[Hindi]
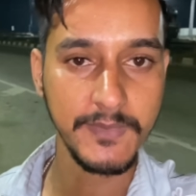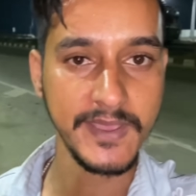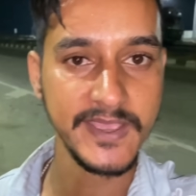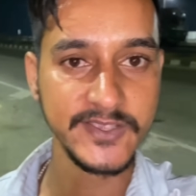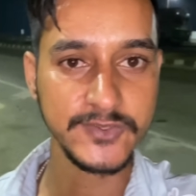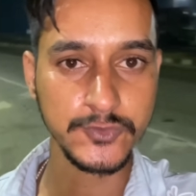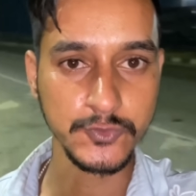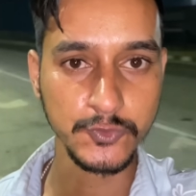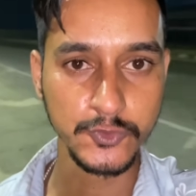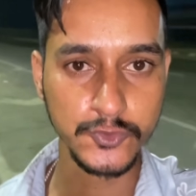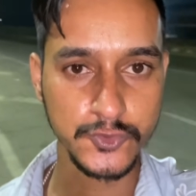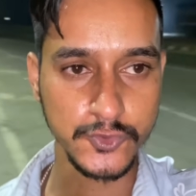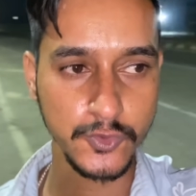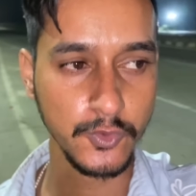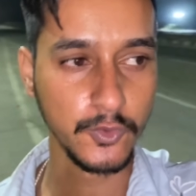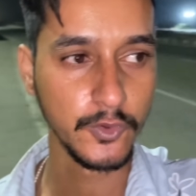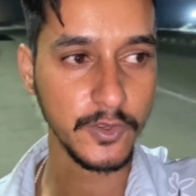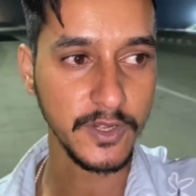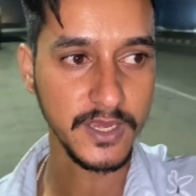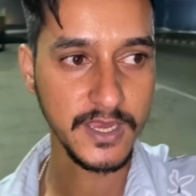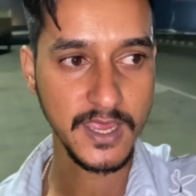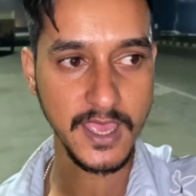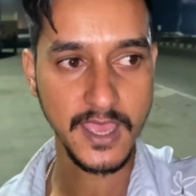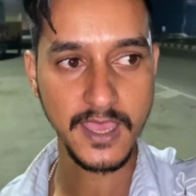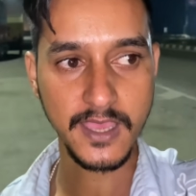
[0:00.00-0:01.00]
महसूस हो
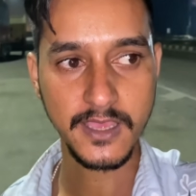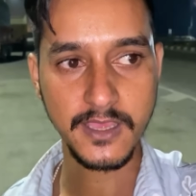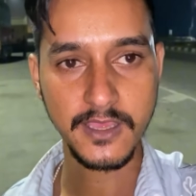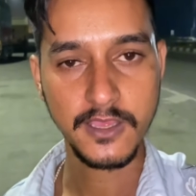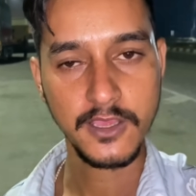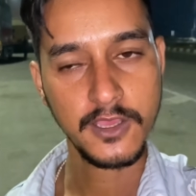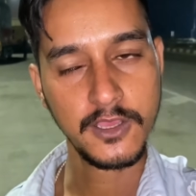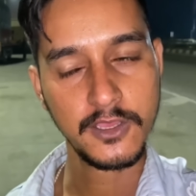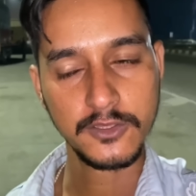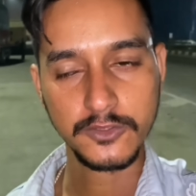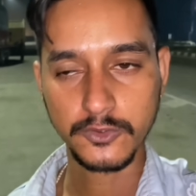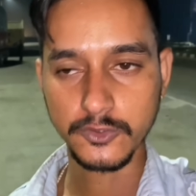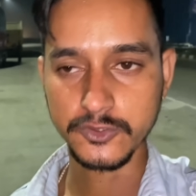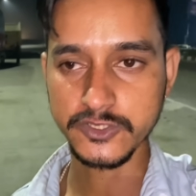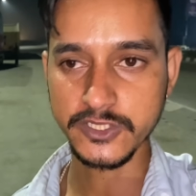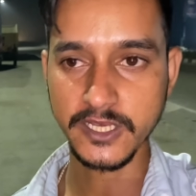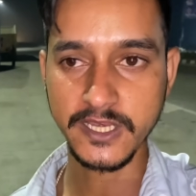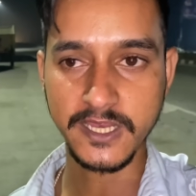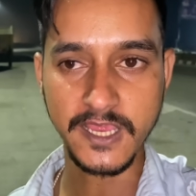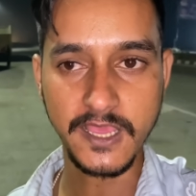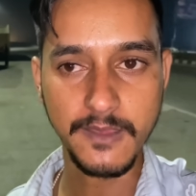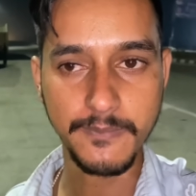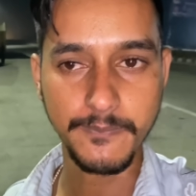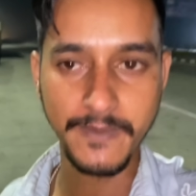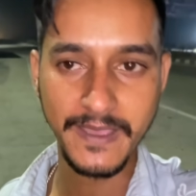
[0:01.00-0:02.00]
रही है तो
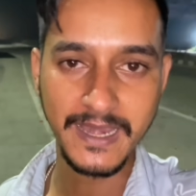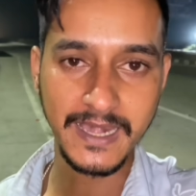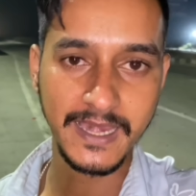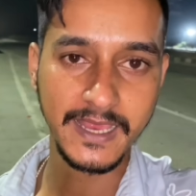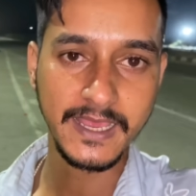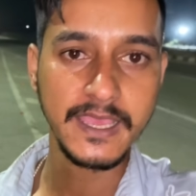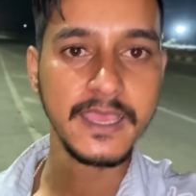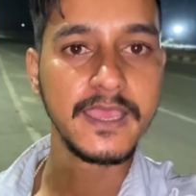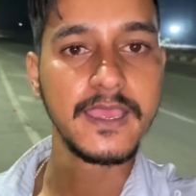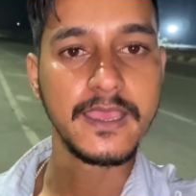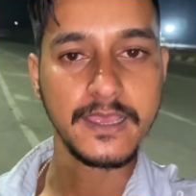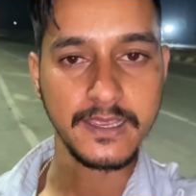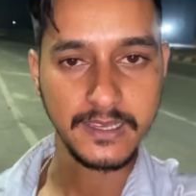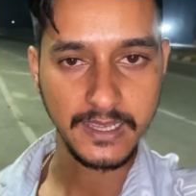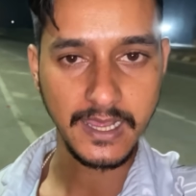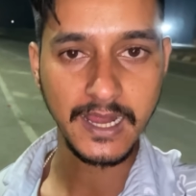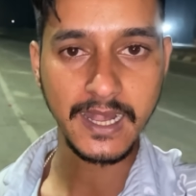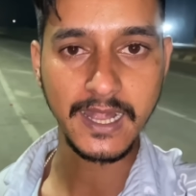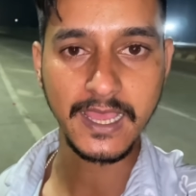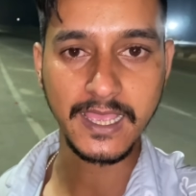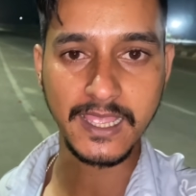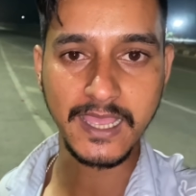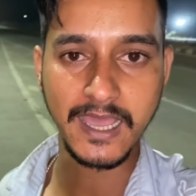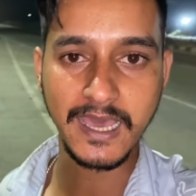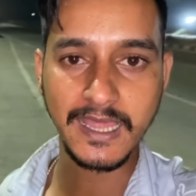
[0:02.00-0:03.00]
चलिए पहले
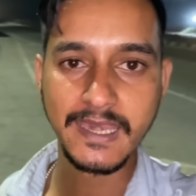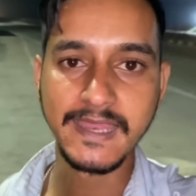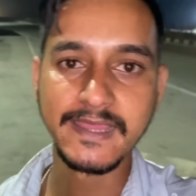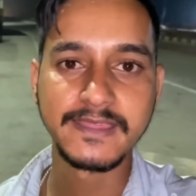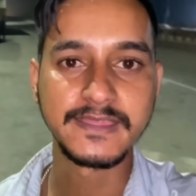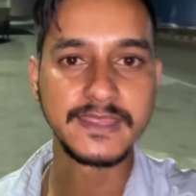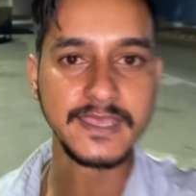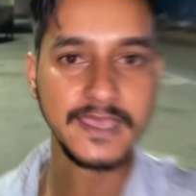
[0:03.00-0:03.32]
खाना खा लेते